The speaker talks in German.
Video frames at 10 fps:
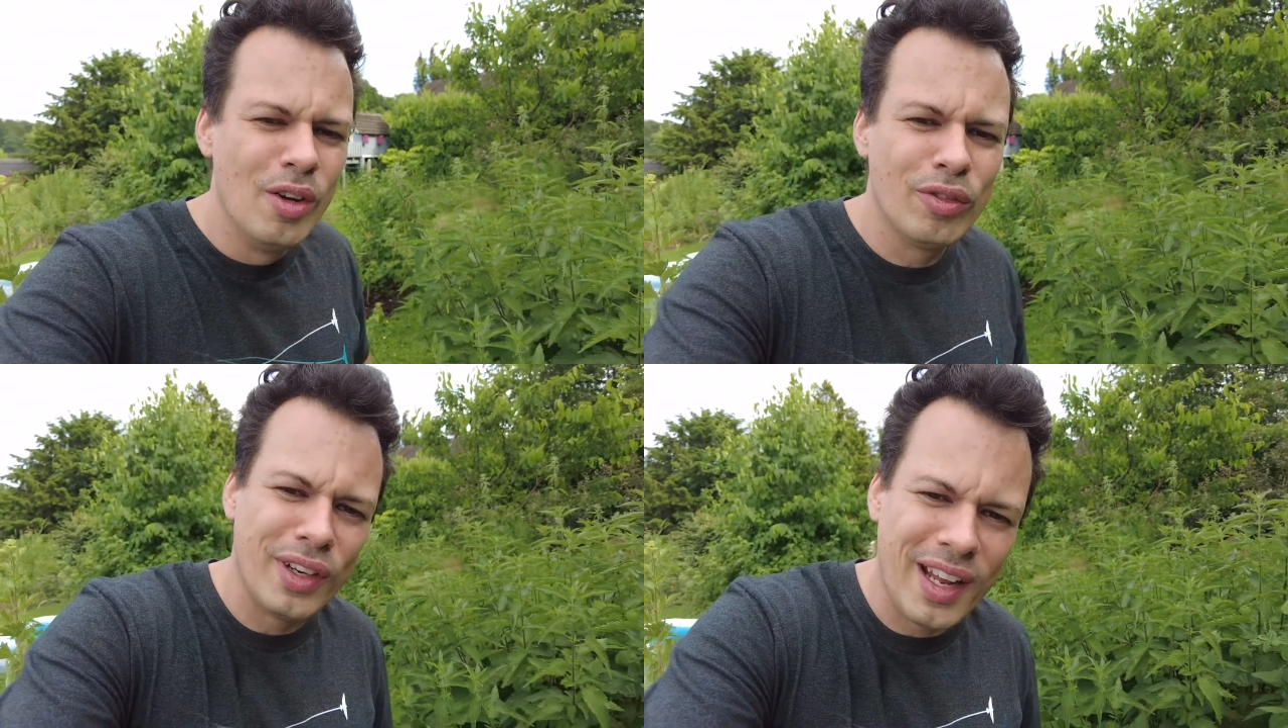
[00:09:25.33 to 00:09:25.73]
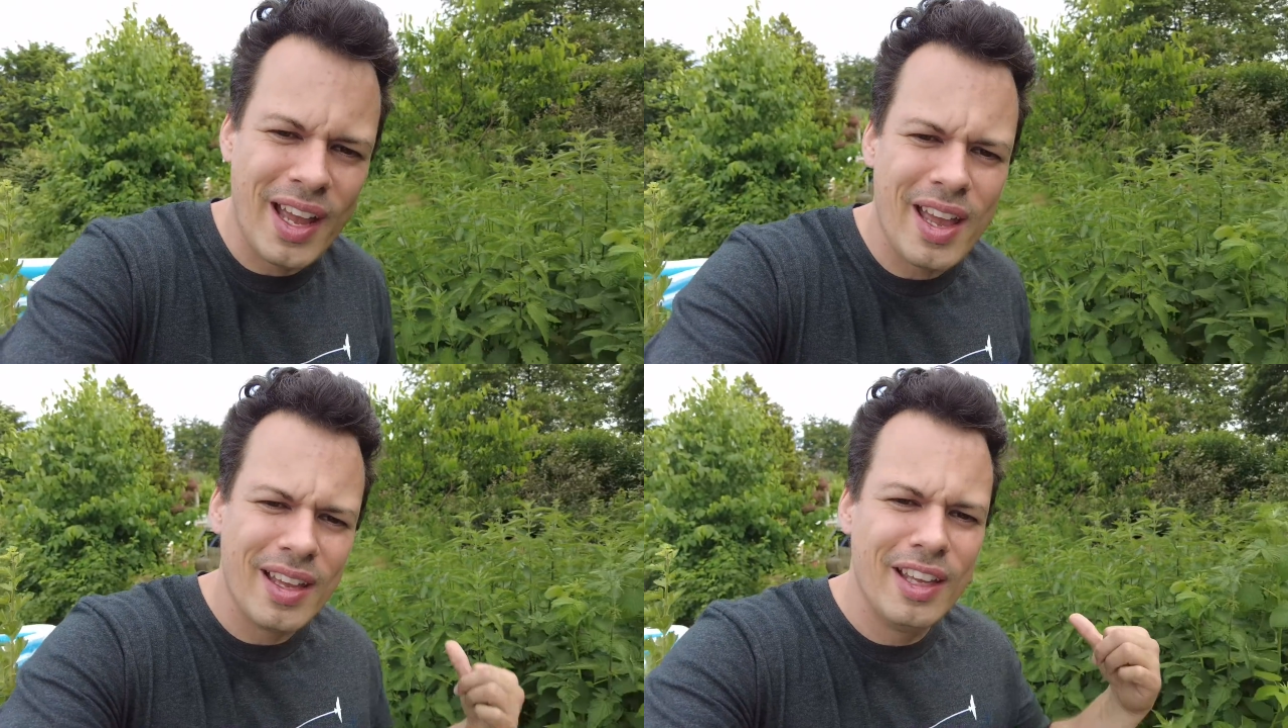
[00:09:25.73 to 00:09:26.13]
Von
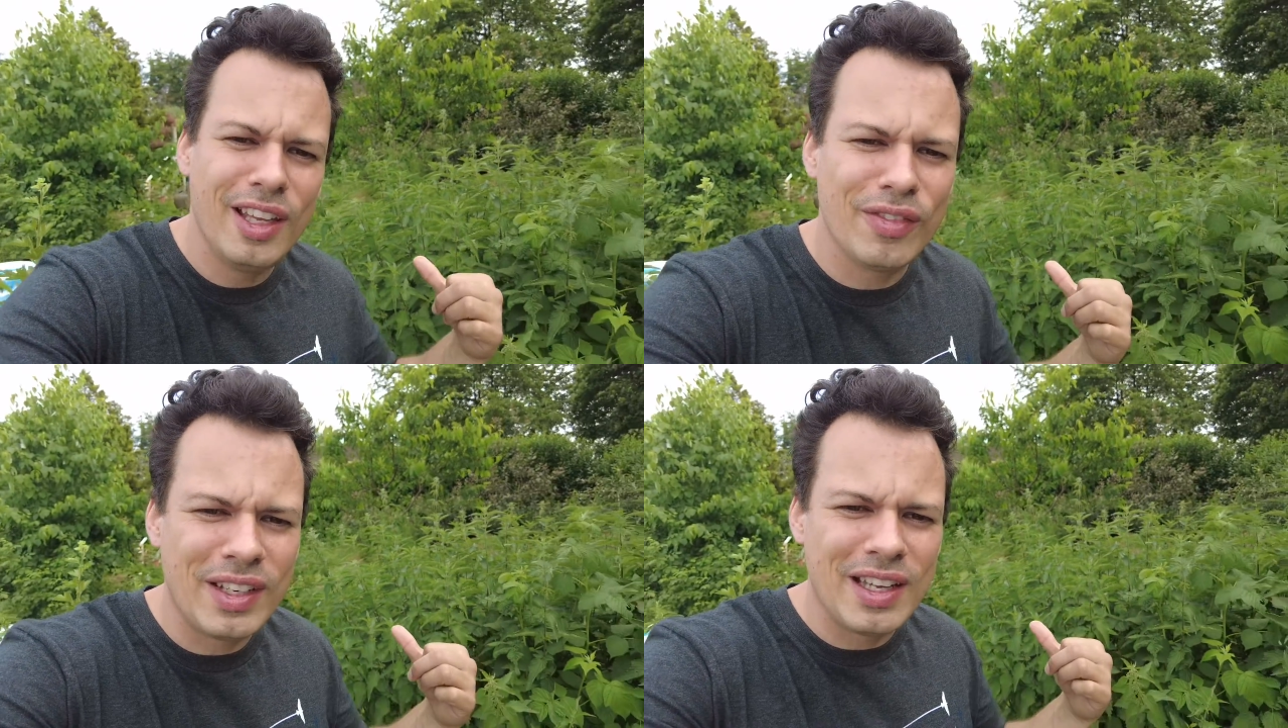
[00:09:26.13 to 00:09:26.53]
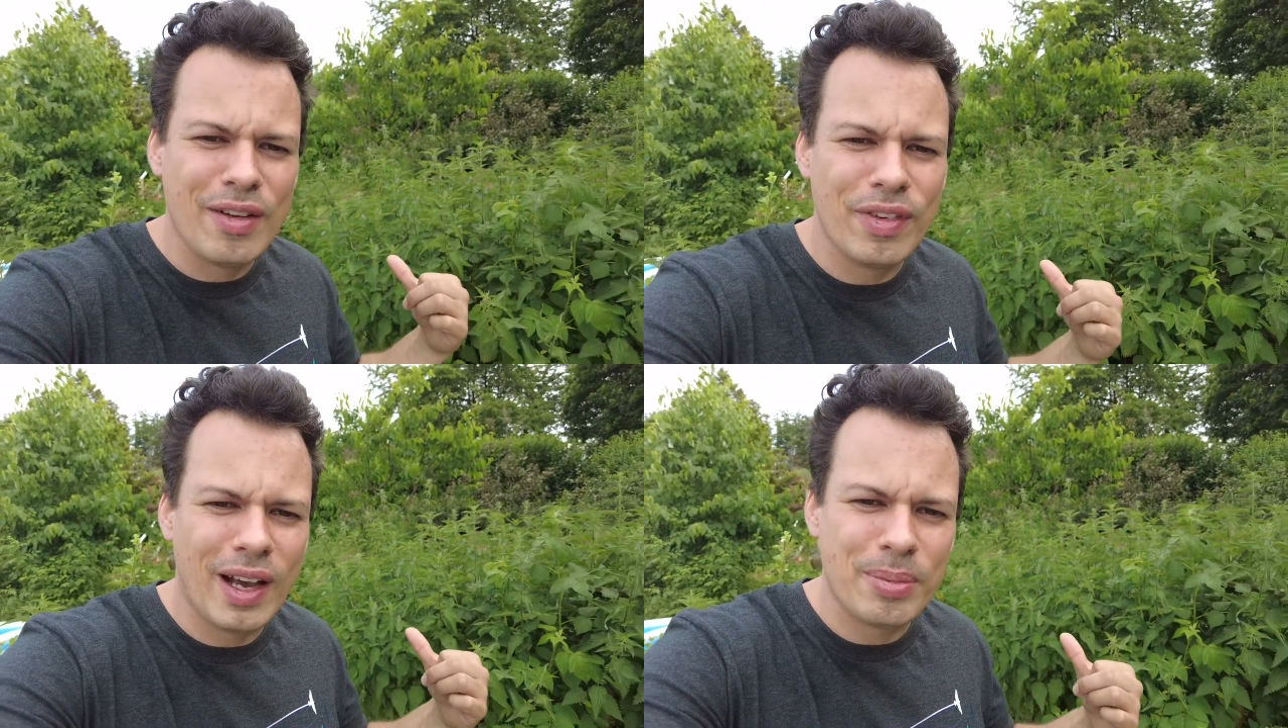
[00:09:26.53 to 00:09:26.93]
daher, ich werde die
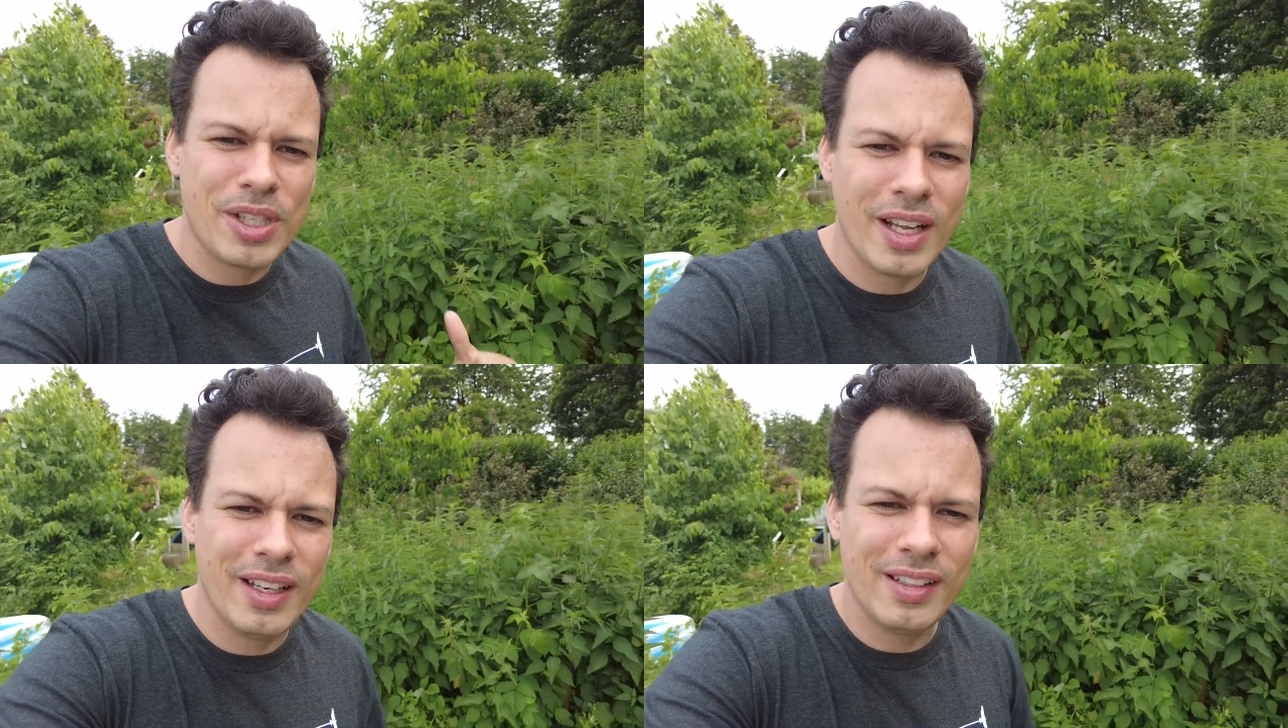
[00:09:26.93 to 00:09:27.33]
einfach abschneiden.